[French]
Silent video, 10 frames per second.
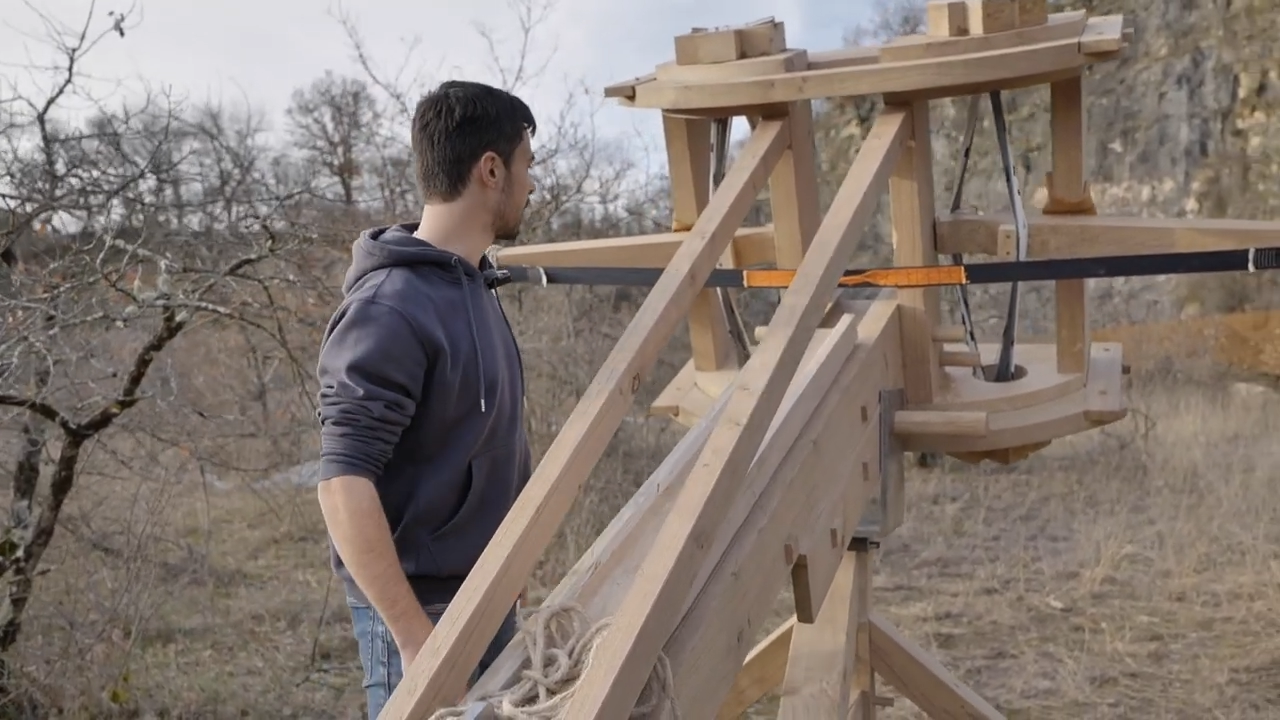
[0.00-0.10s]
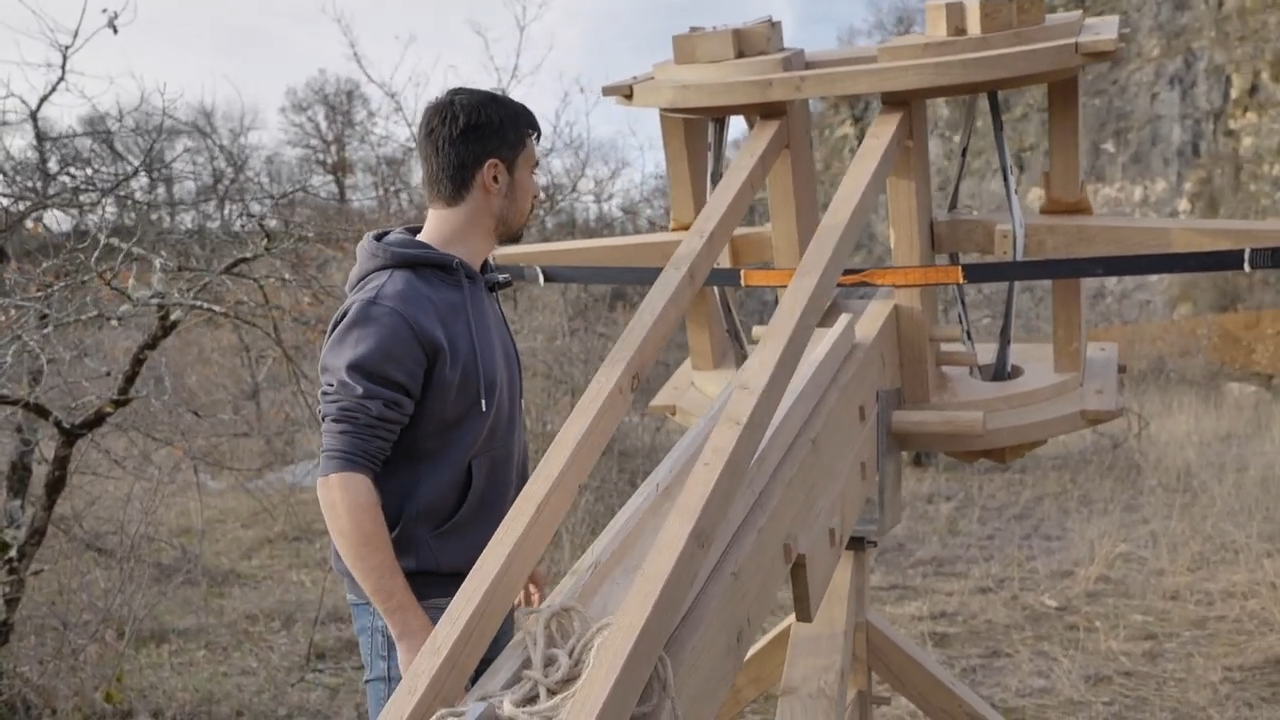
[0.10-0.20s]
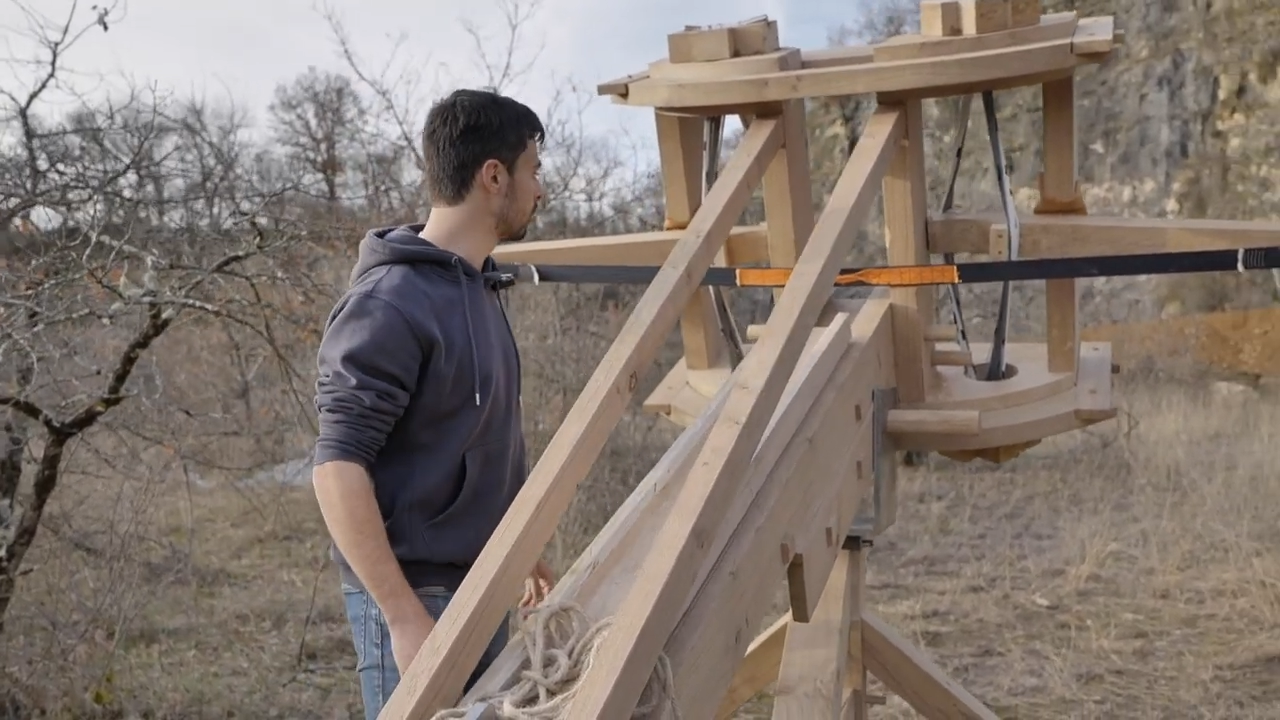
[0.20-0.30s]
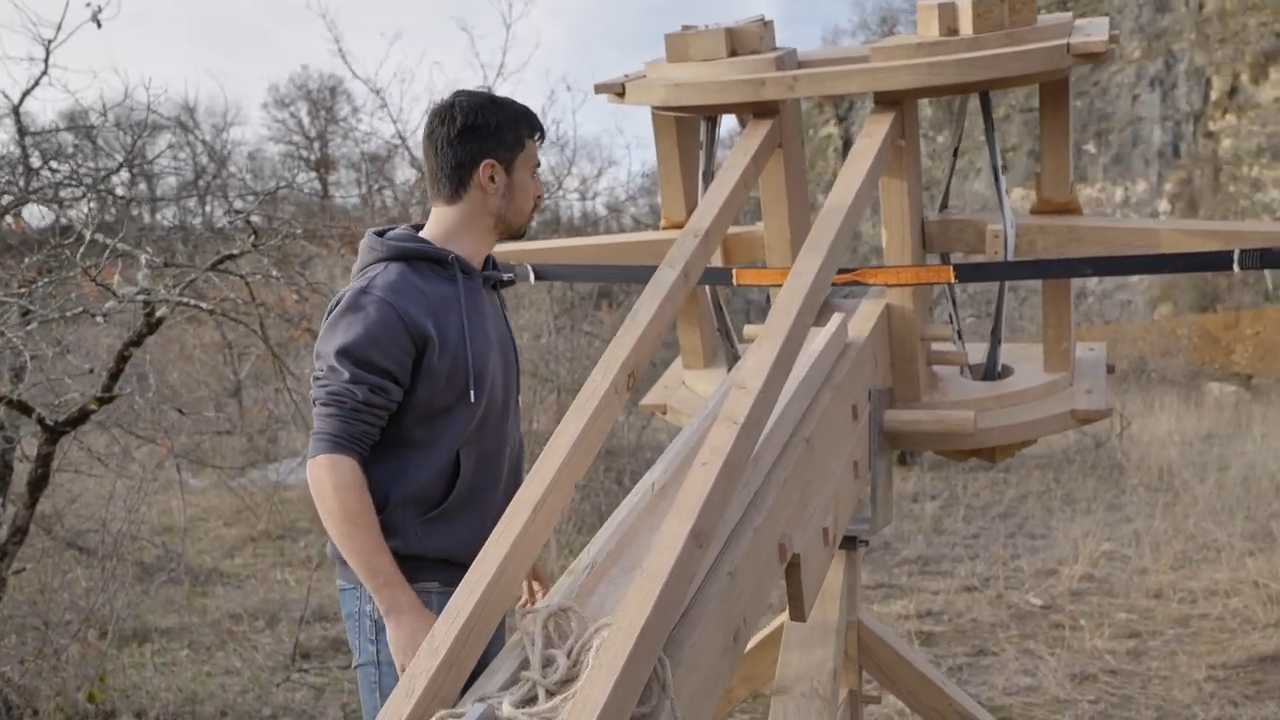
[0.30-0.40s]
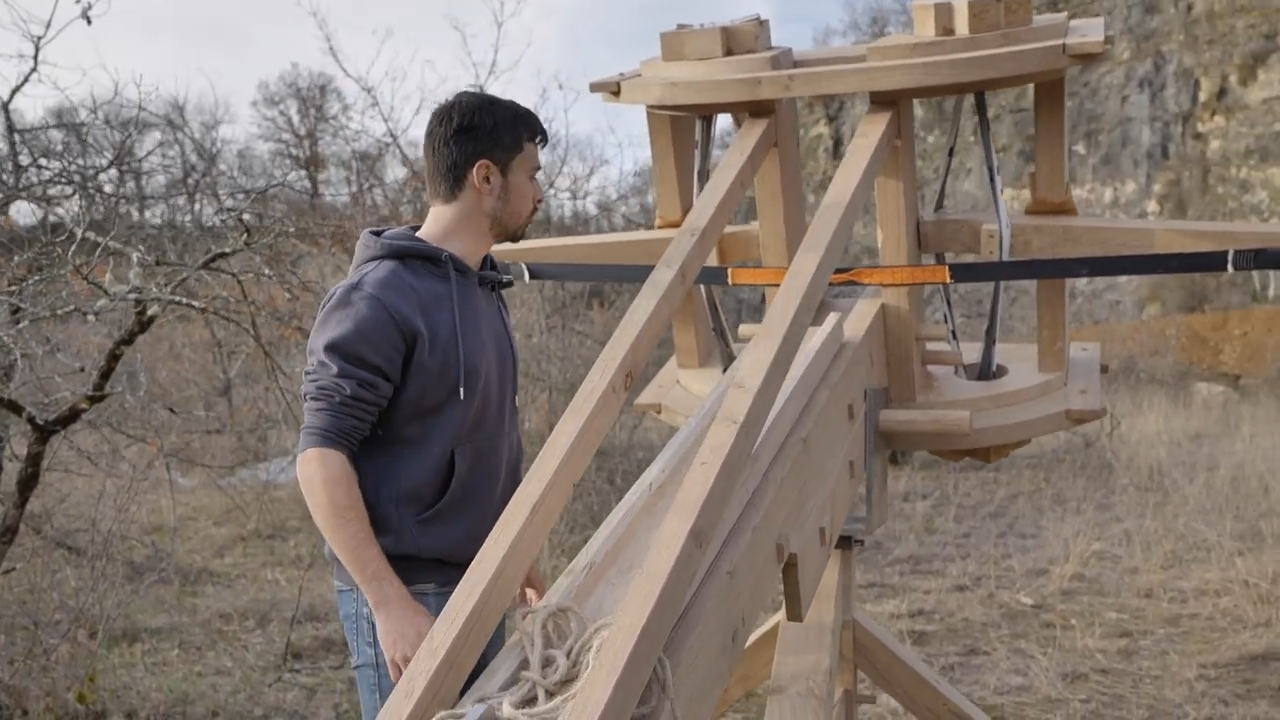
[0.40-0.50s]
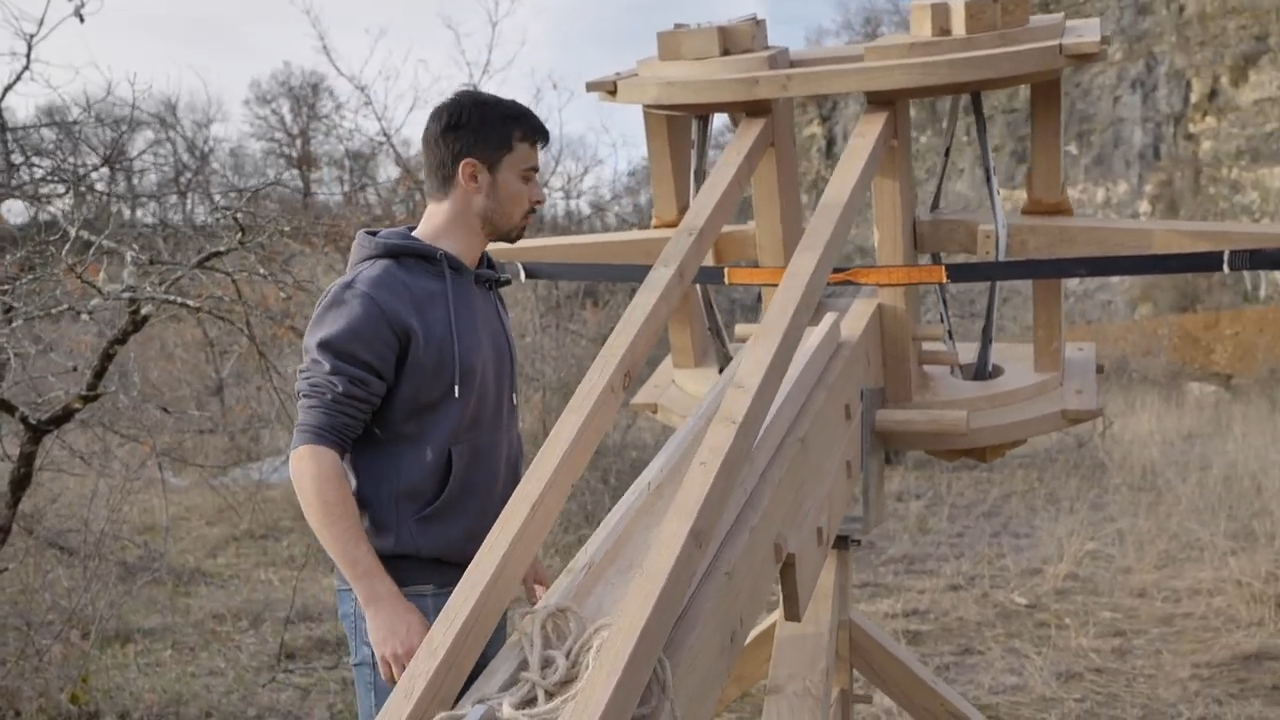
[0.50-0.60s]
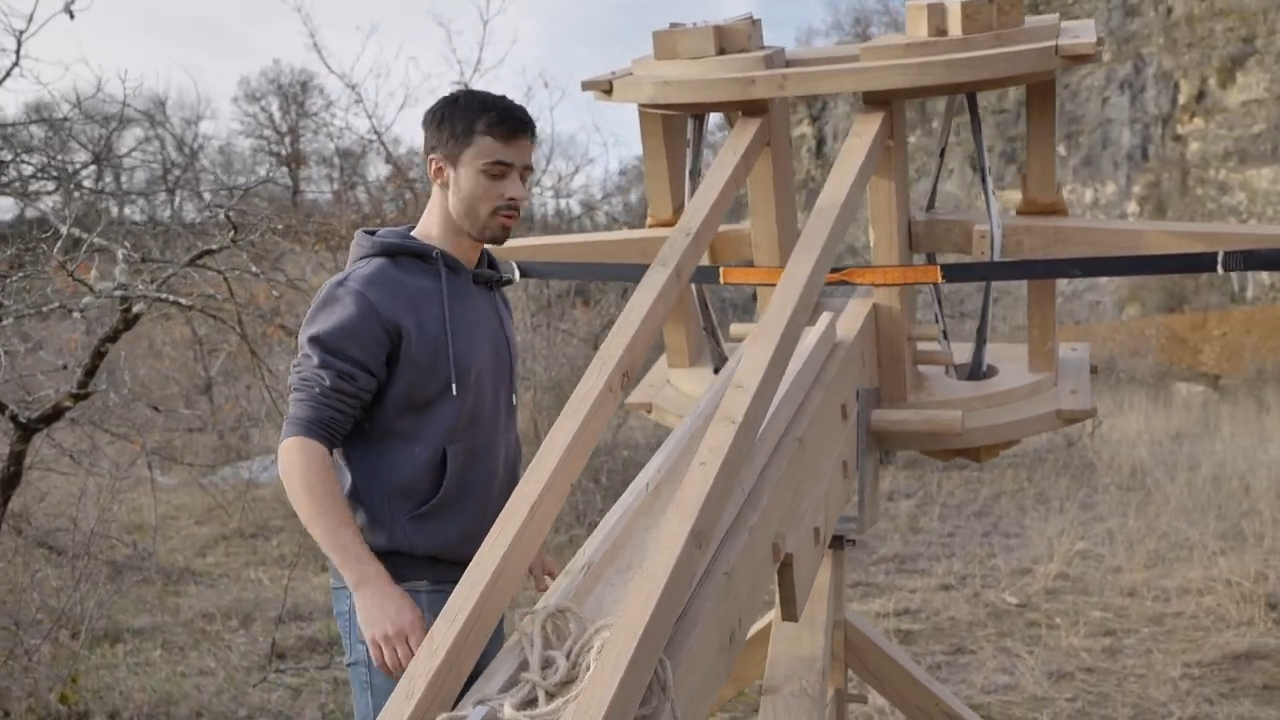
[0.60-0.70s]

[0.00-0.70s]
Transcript: vraiment de,